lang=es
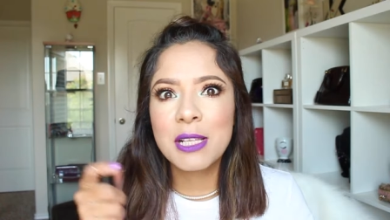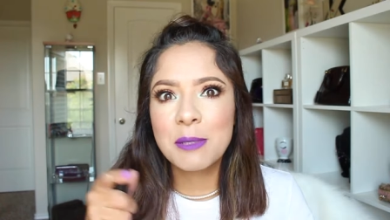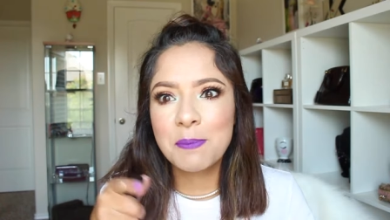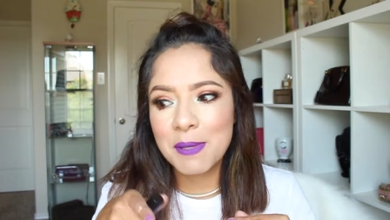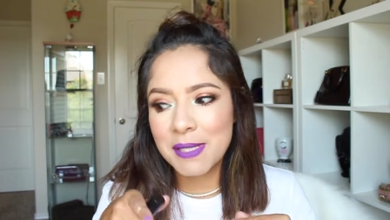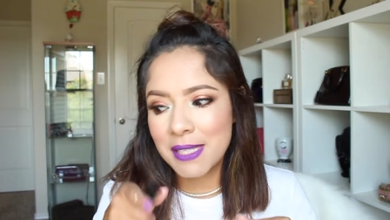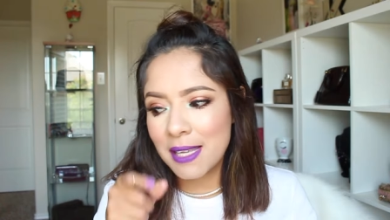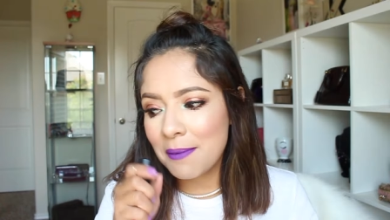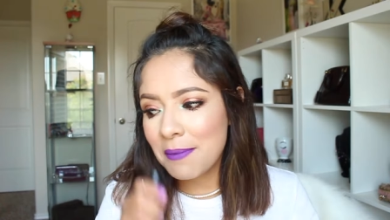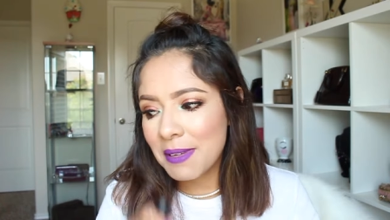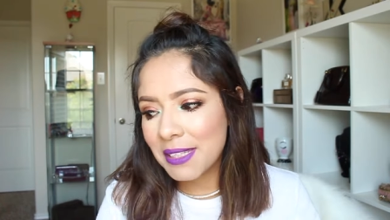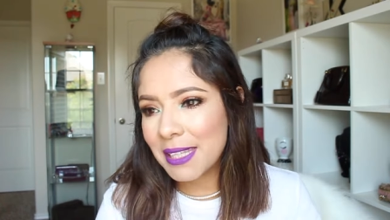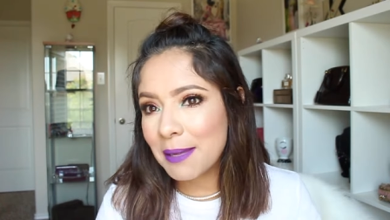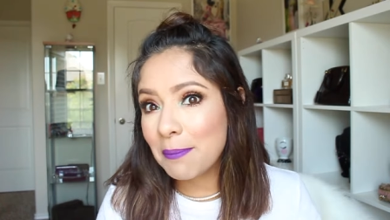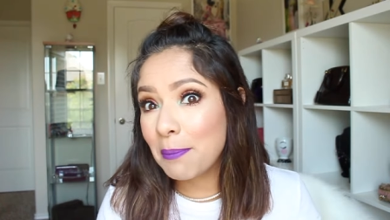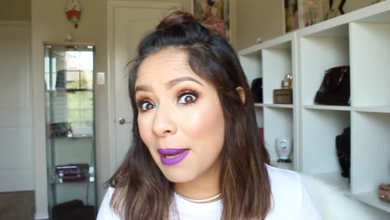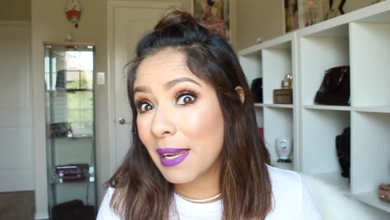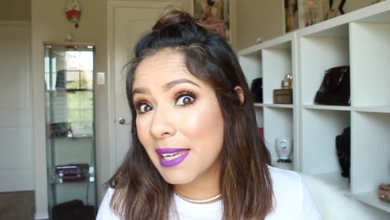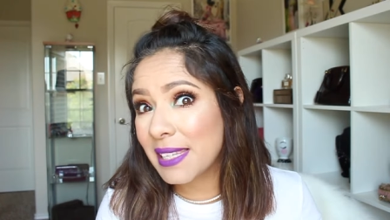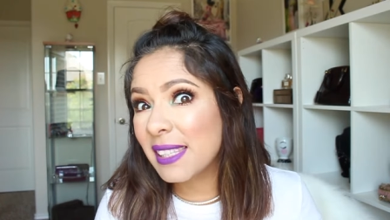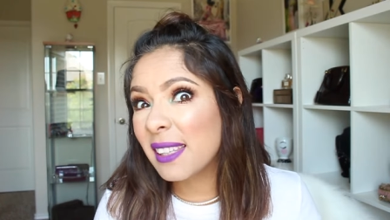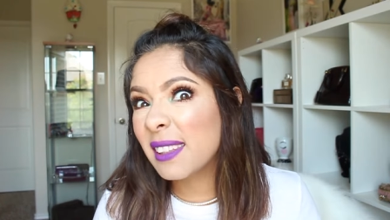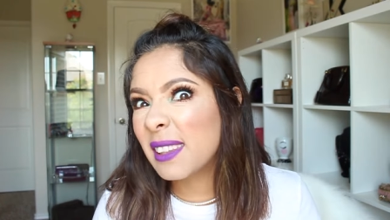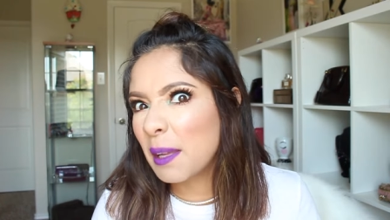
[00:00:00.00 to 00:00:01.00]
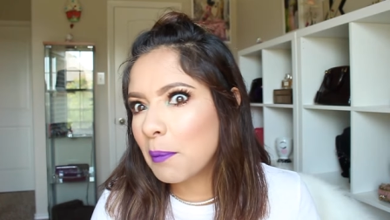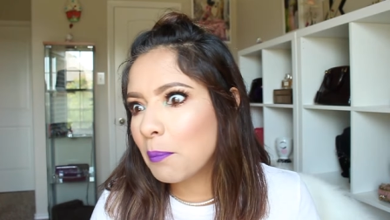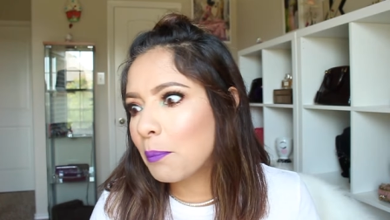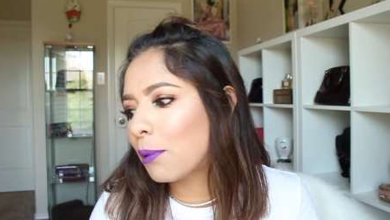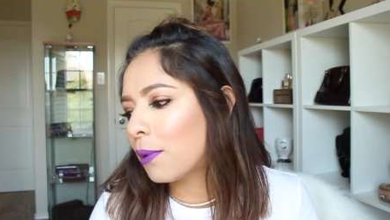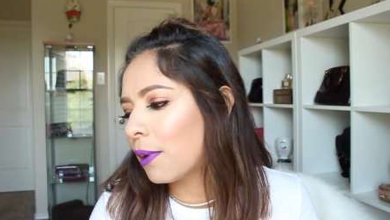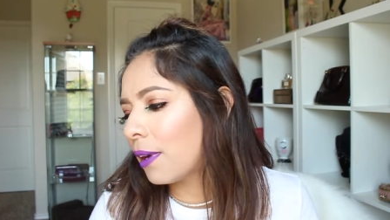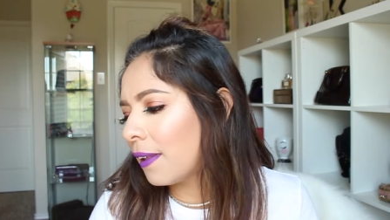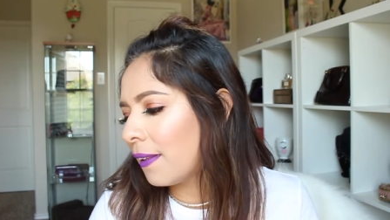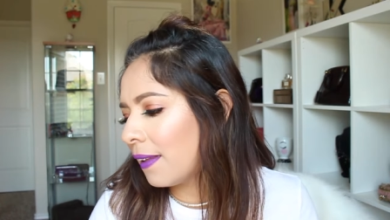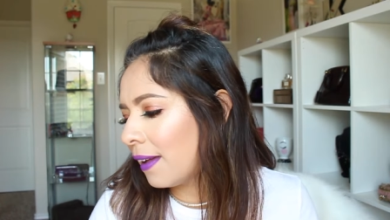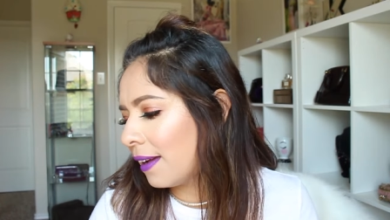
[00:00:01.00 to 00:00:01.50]
especialmente para esta
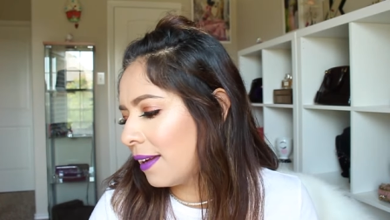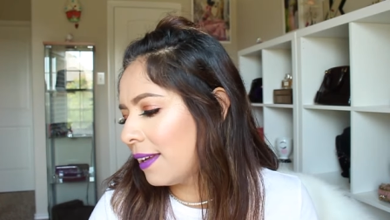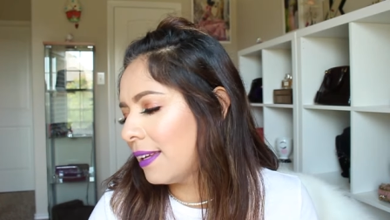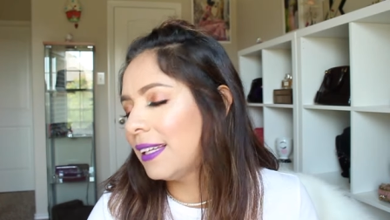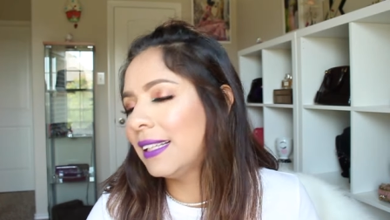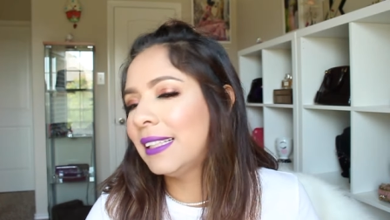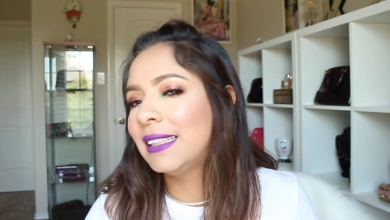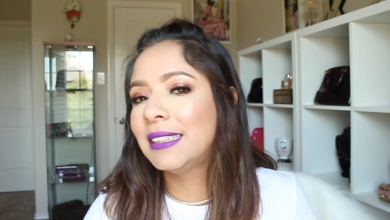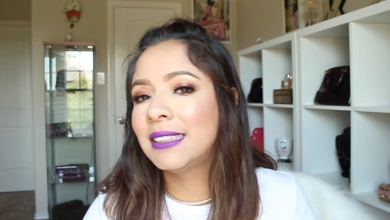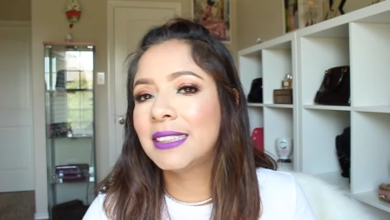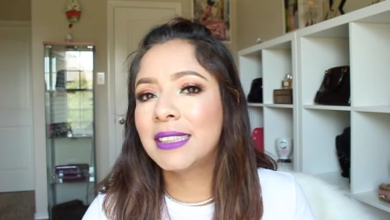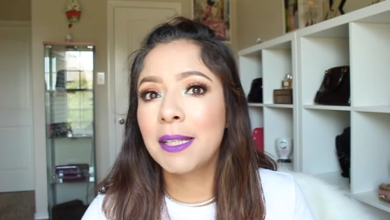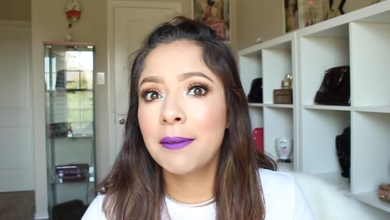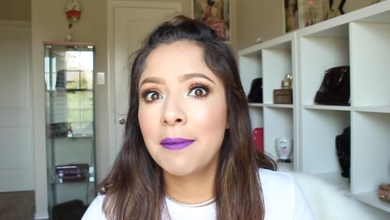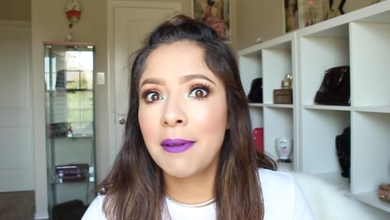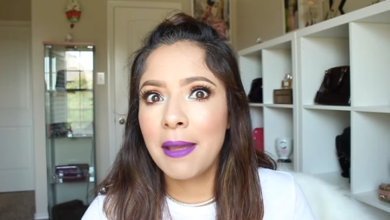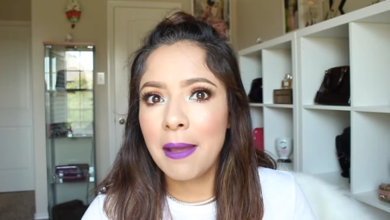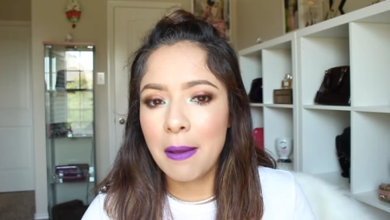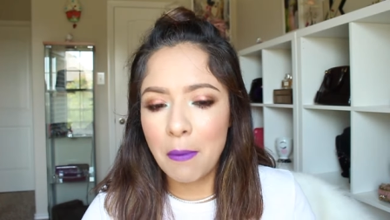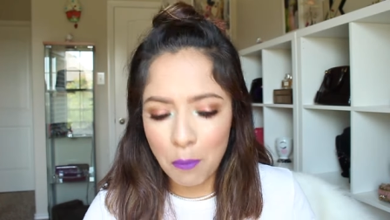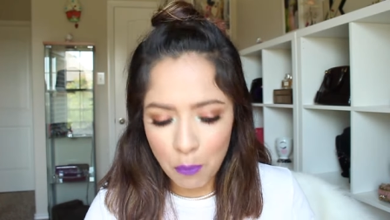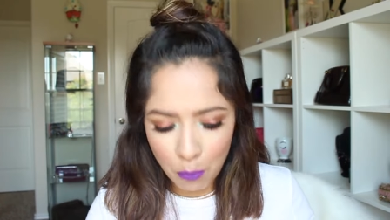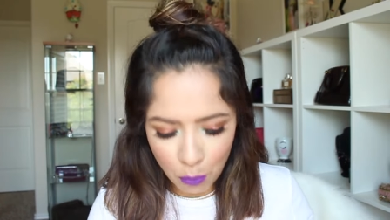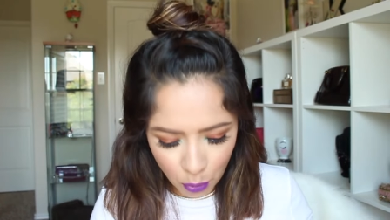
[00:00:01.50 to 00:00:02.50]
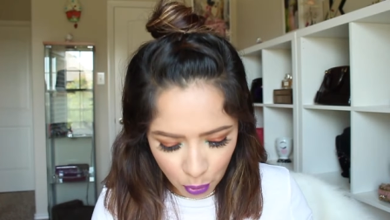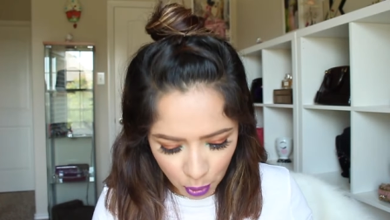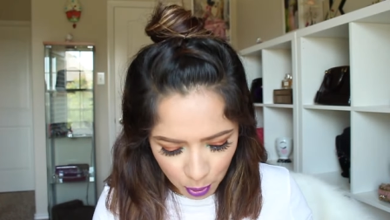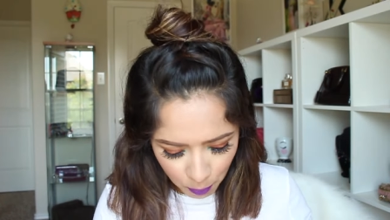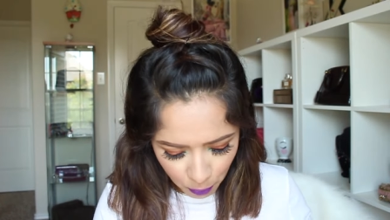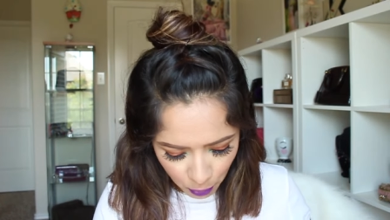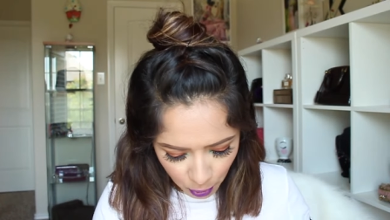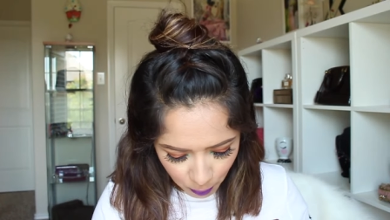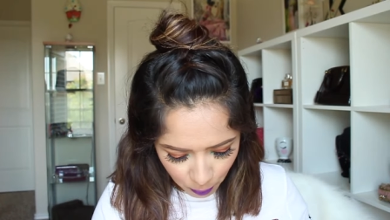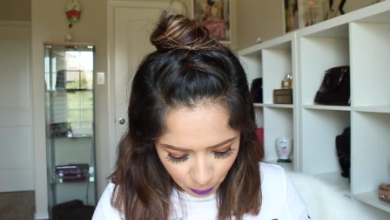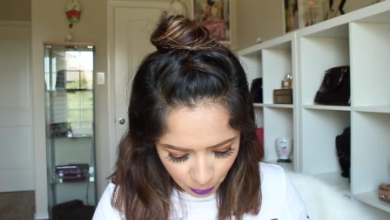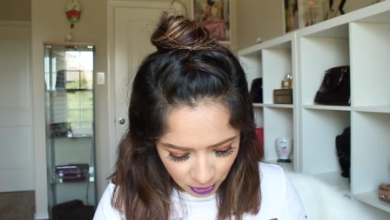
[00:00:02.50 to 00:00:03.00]
temporada se ve muy
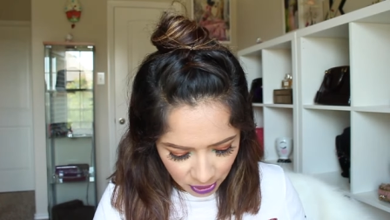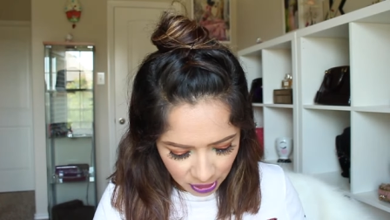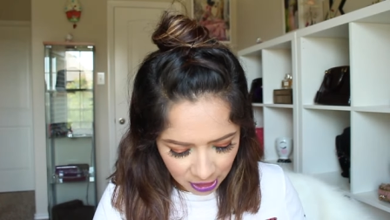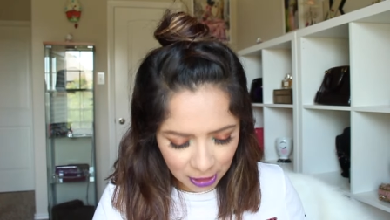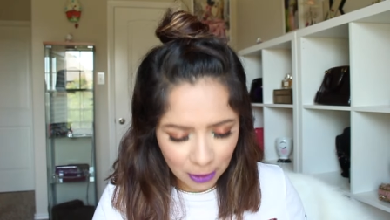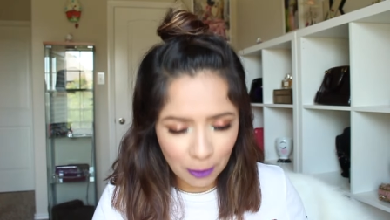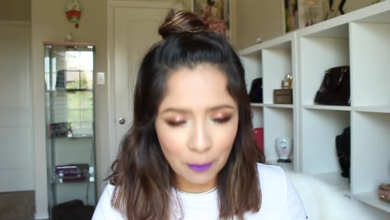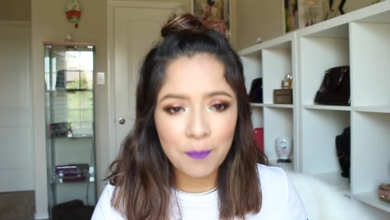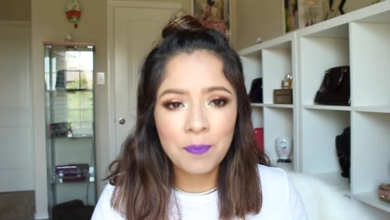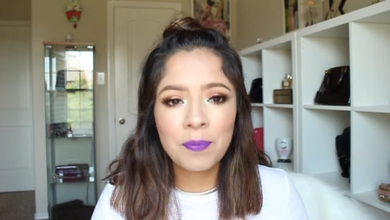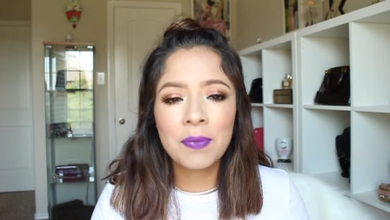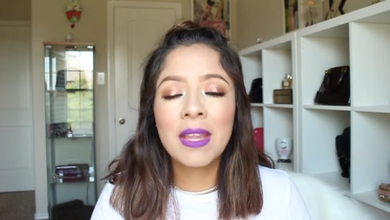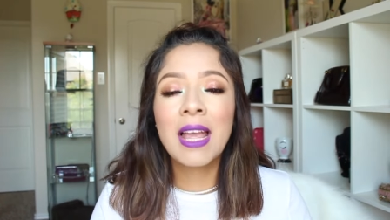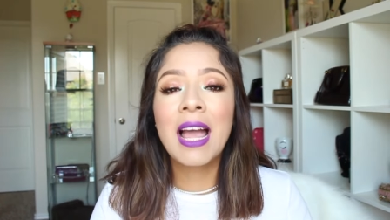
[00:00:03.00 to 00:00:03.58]
muy bonito.